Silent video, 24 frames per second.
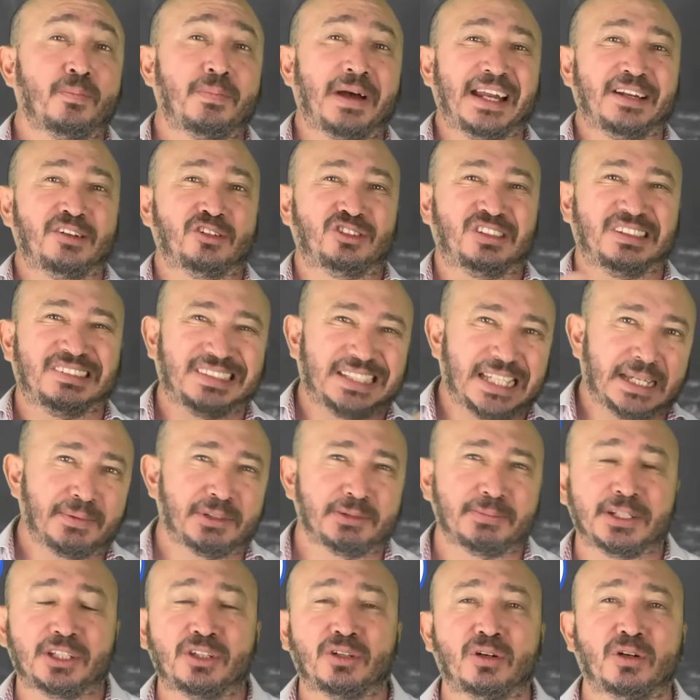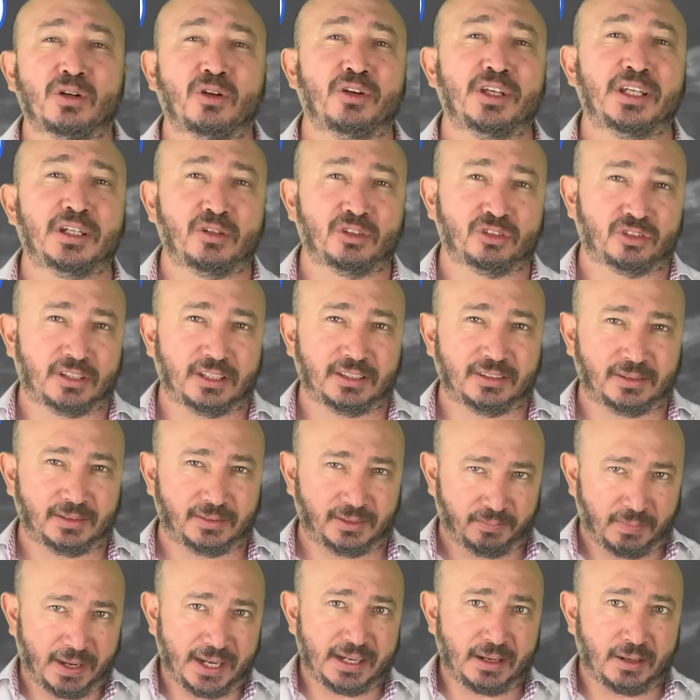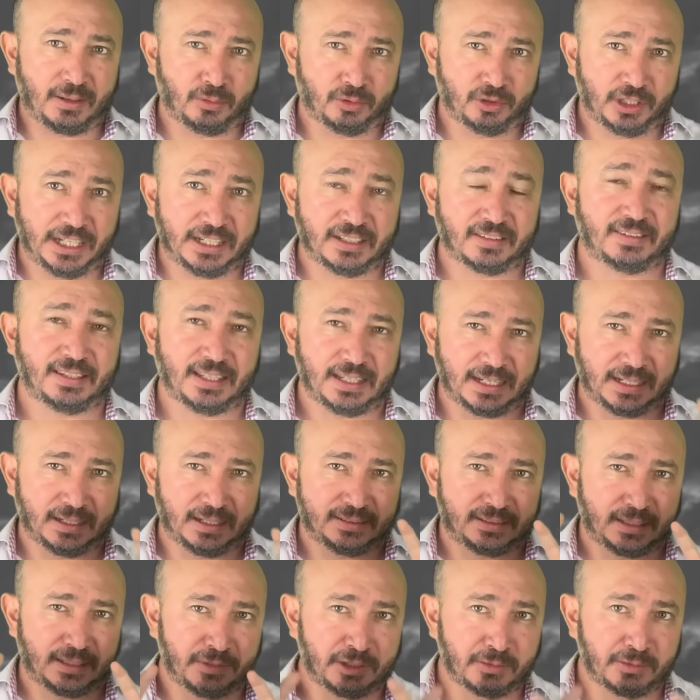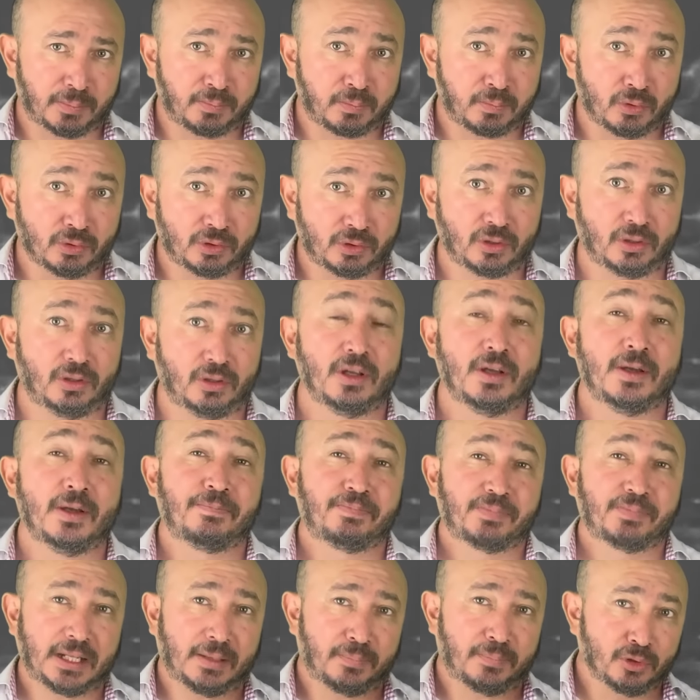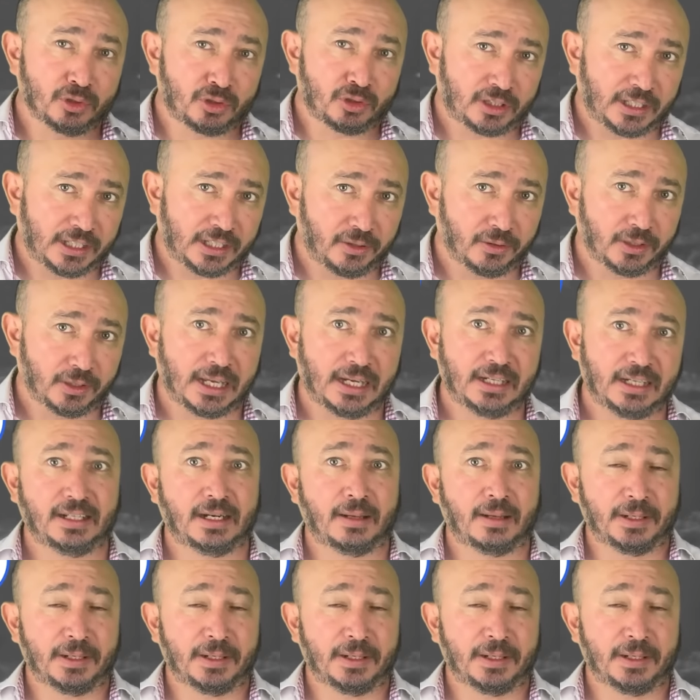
varios sistemas meteorológicos que van a unirse en este mismo punto, en el punto regional de la